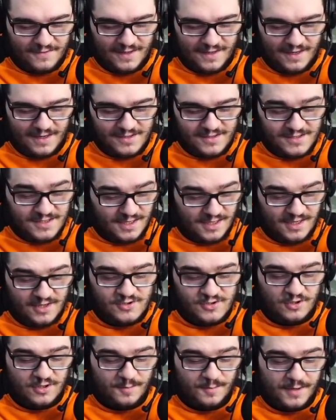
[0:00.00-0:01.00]
fighe, se
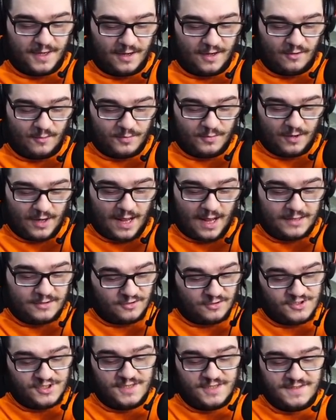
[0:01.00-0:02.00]
riesco ad aprirlo più che
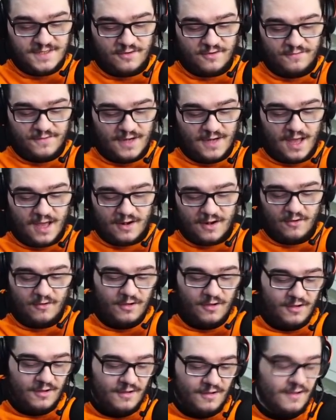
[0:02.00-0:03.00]
altro, senza
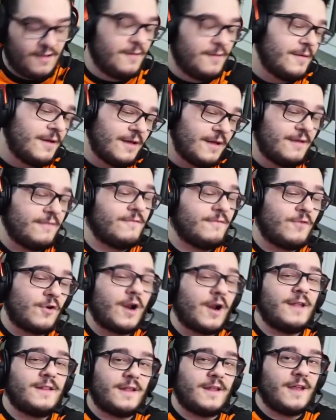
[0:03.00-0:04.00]
rovinarlo.
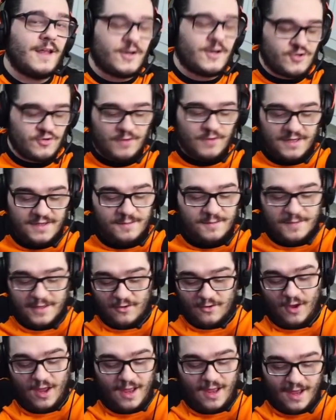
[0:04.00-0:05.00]
Vorrei tenerci un
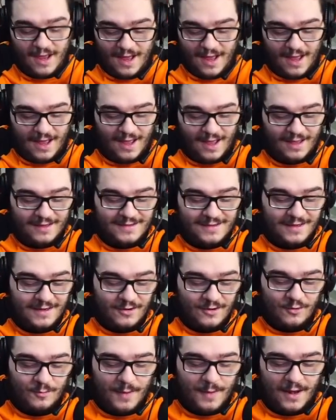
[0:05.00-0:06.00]
attimino, eh, a, a
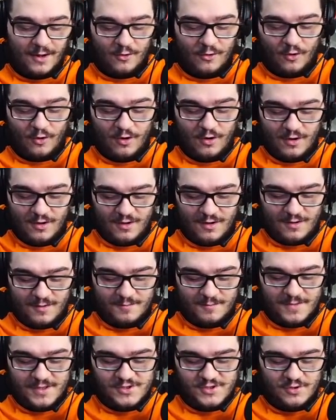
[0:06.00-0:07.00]
tenerlo bello
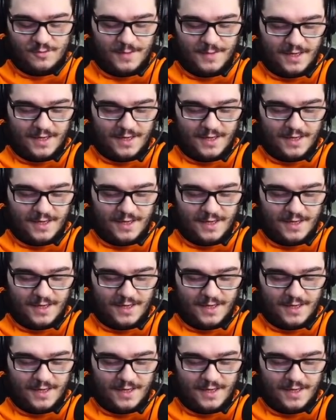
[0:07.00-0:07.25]
messo